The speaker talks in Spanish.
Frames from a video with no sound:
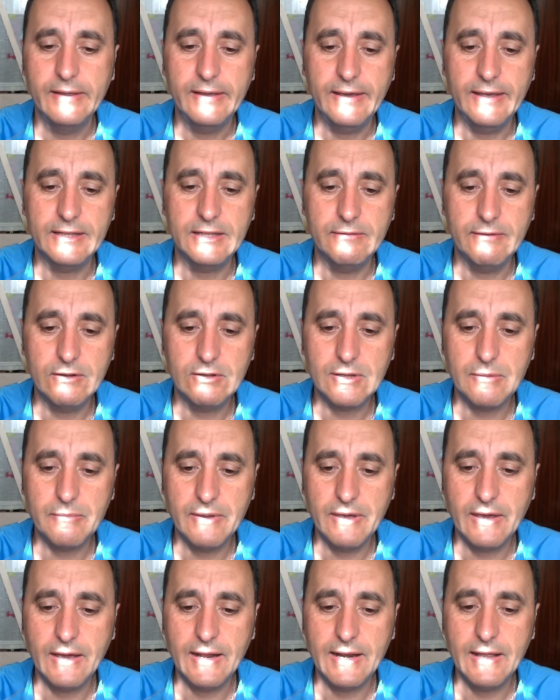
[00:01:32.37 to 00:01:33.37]
Estoy viendo
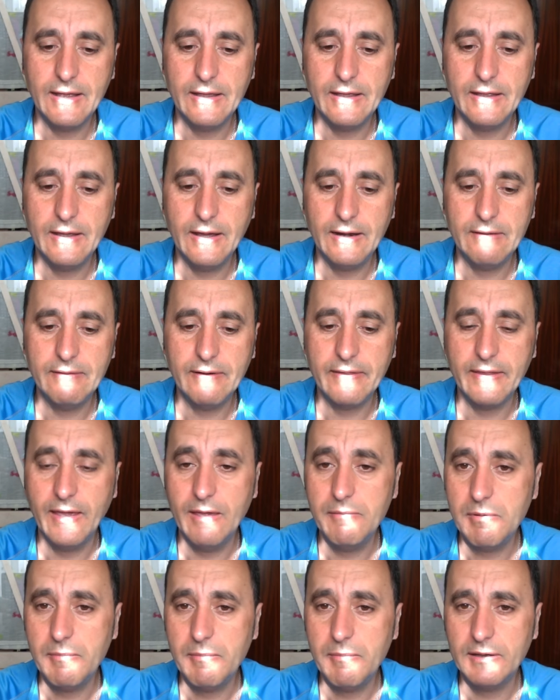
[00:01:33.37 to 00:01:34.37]
también a, nivel de
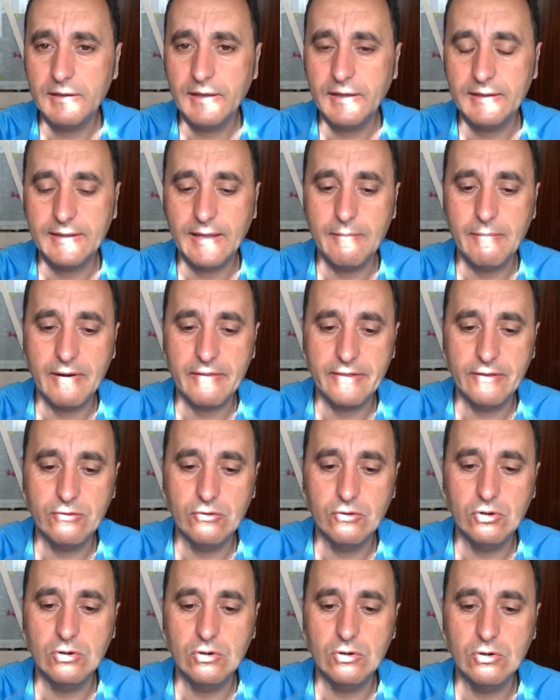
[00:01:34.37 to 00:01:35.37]
Happyman que están
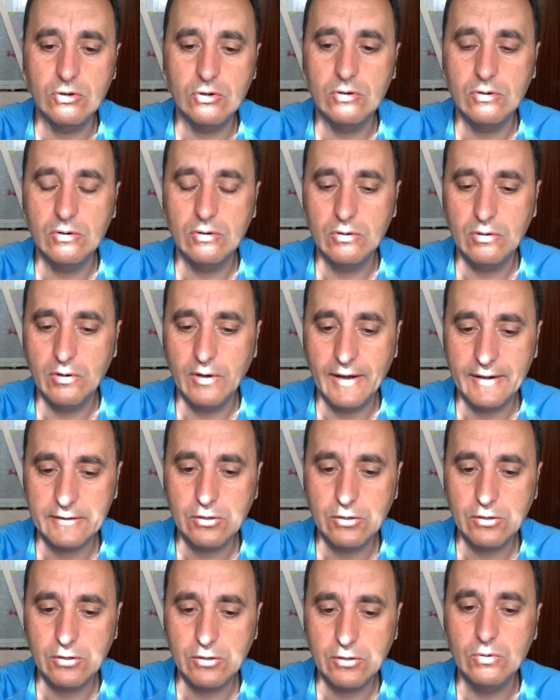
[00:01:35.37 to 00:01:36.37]
apareciendo
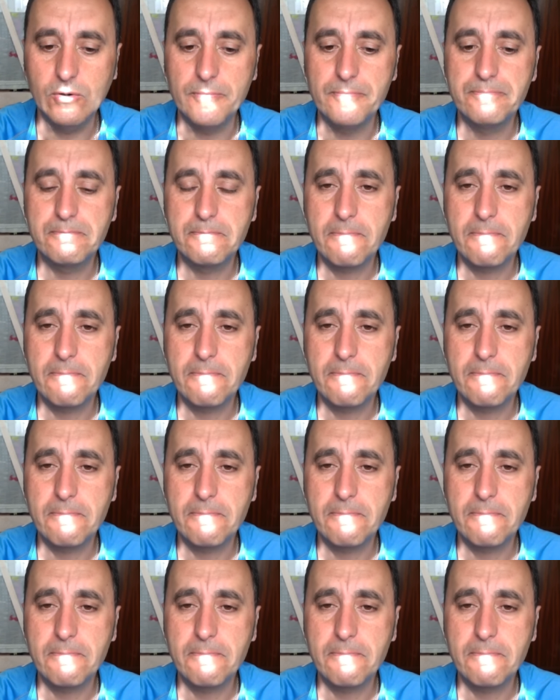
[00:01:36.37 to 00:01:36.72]
artículos